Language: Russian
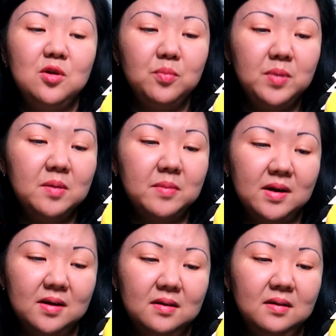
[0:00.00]

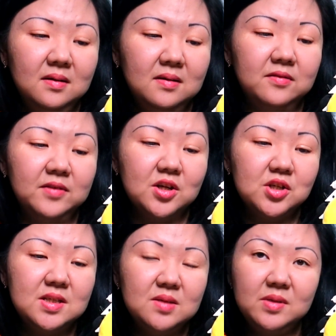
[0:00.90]
любимая в
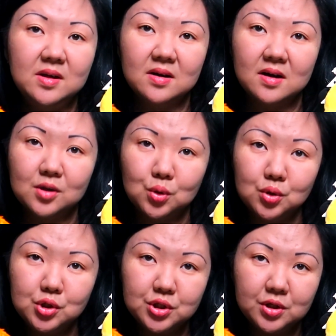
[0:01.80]
нашей семье
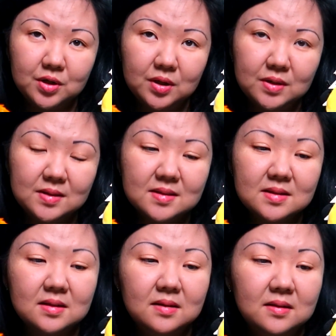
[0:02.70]
картошечка
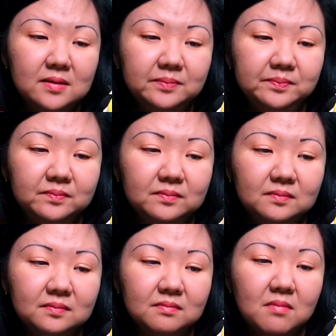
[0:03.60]
с а,
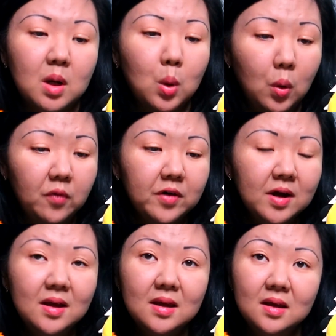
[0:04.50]

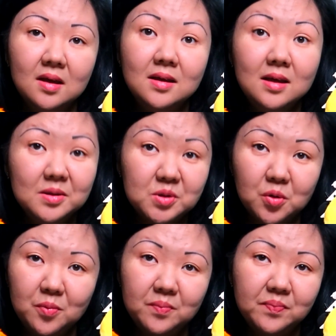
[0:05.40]
морковкой и
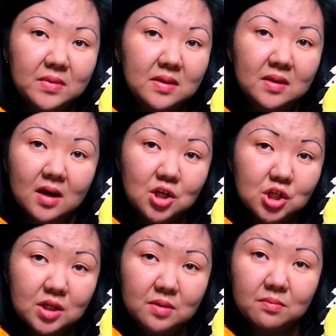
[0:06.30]
яйцом.
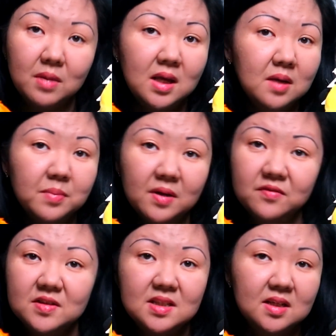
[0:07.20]
Наши, мои прям
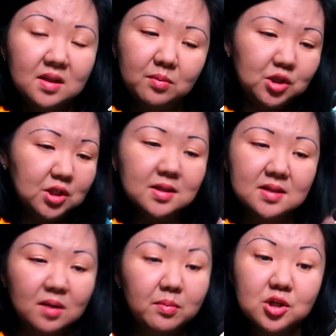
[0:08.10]
все
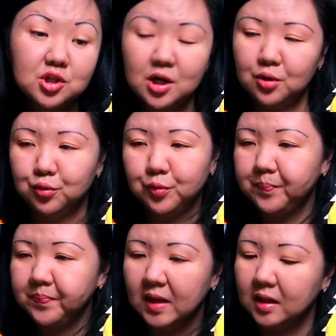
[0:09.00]
домочадцы обожают
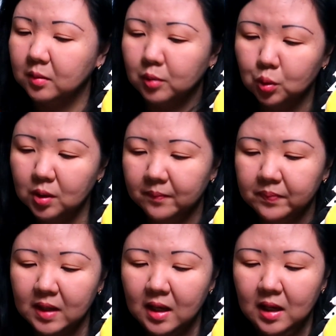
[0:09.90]
это блюдо.
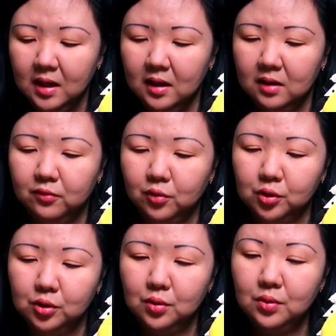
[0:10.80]

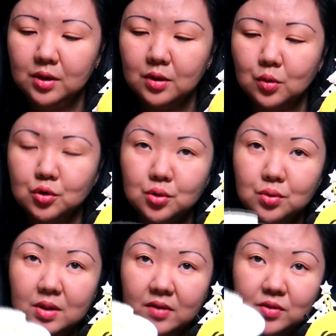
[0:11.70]
Вот, ну и
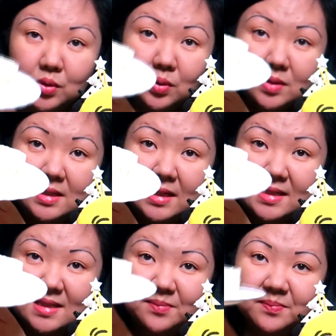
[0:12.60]
кушаю я все с
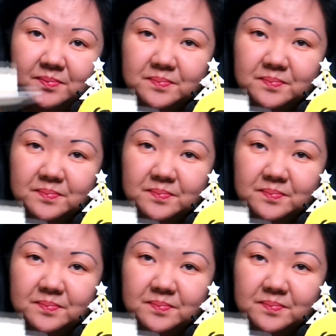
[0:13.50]
рисом.